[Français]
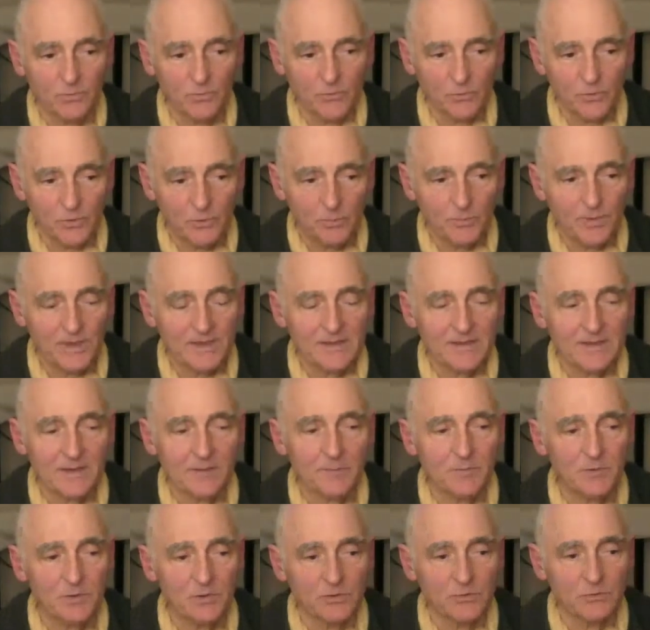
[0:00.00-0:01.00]
Toute
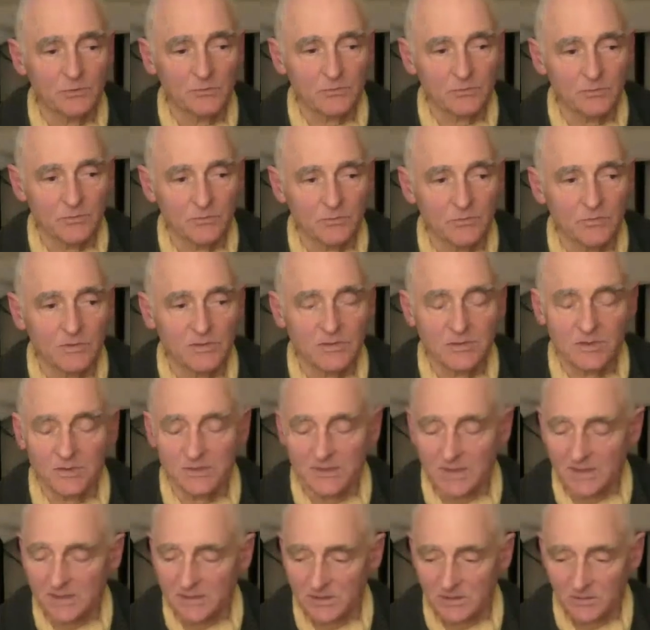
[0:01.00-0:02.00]
perception, toute
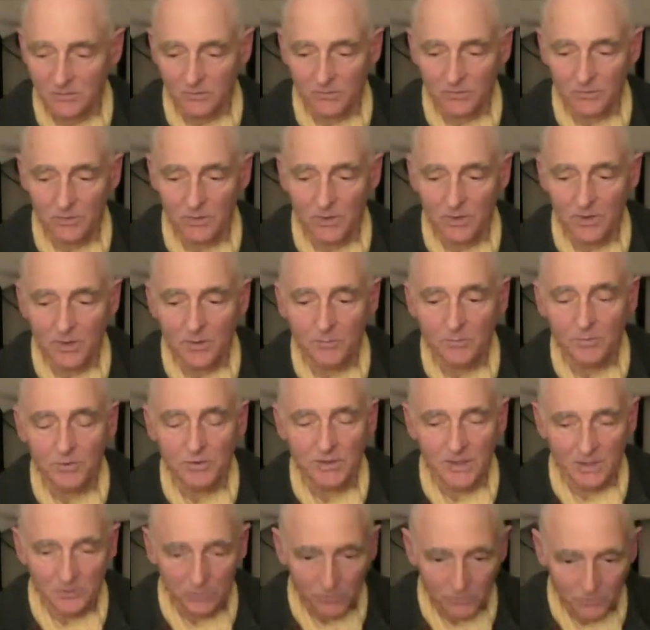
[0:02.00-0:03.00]
sensation
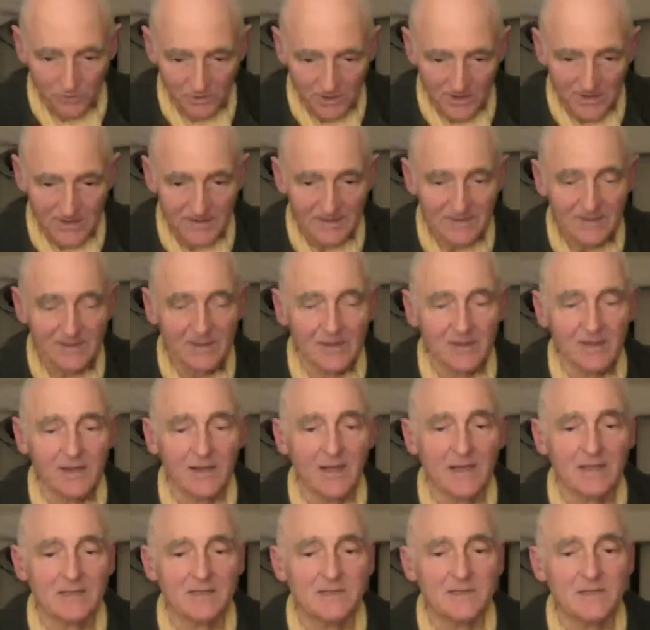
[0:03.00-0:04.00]
peut être utilisée
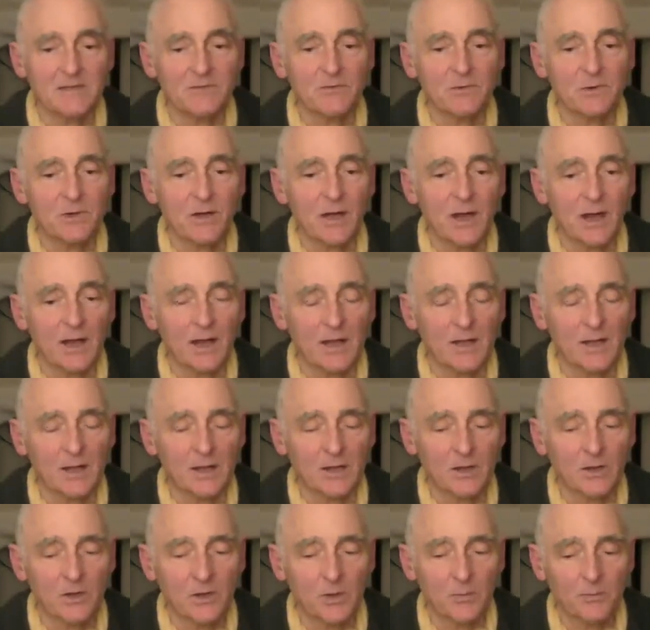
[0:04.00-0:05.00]
à ce niveau-là
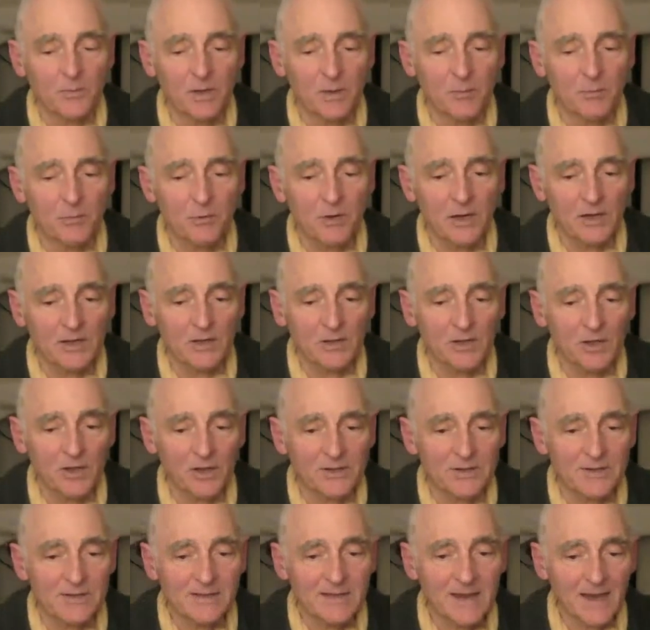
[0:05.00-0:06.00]
comme un
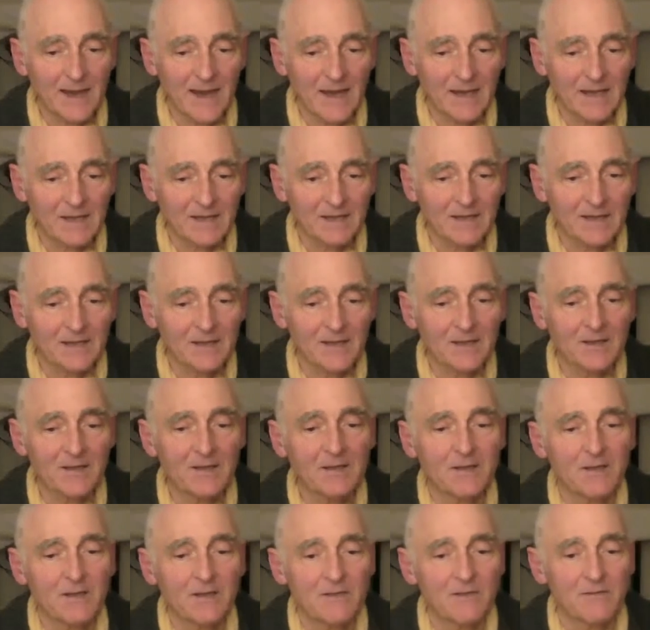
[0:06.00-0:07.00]
pointeur direct
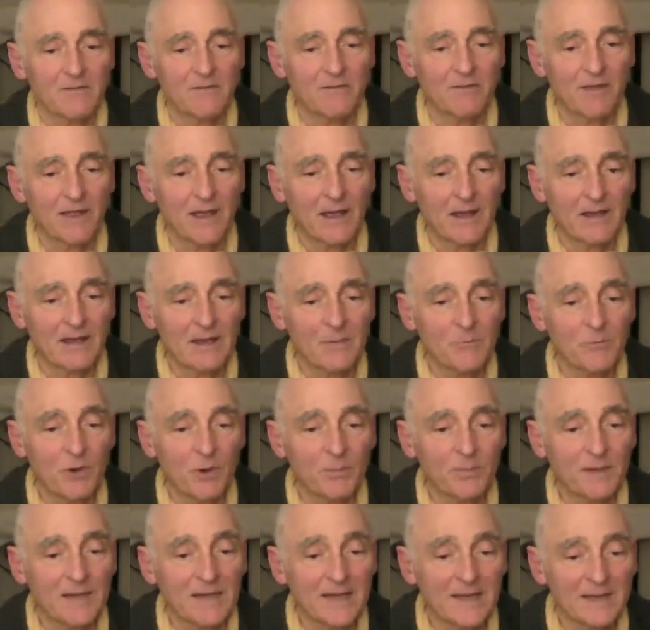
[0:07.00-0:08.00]
vers
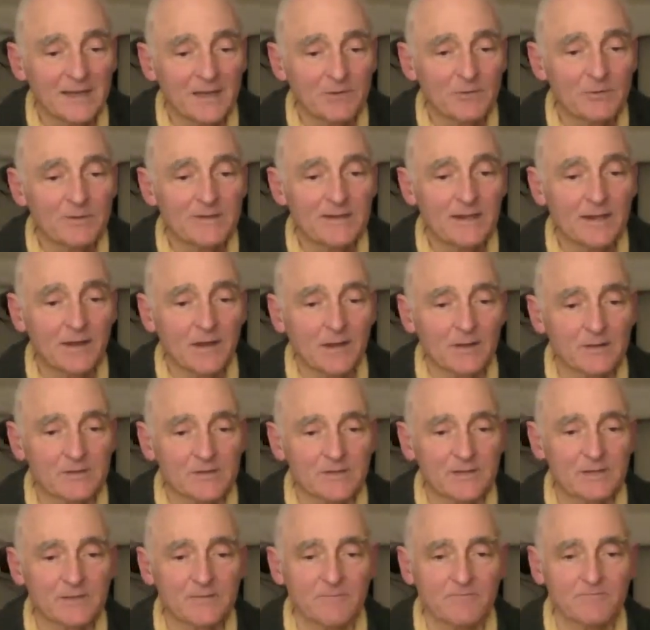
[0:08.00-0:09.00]
l'immobilité du
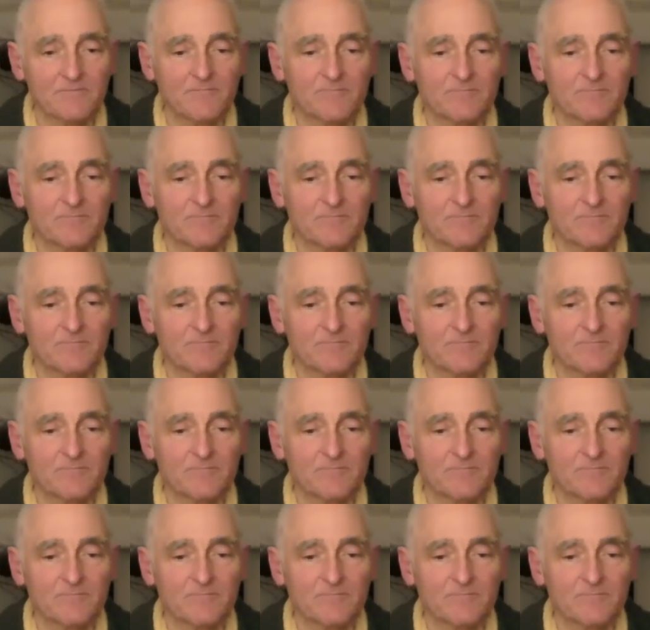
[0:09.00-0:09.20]
silence.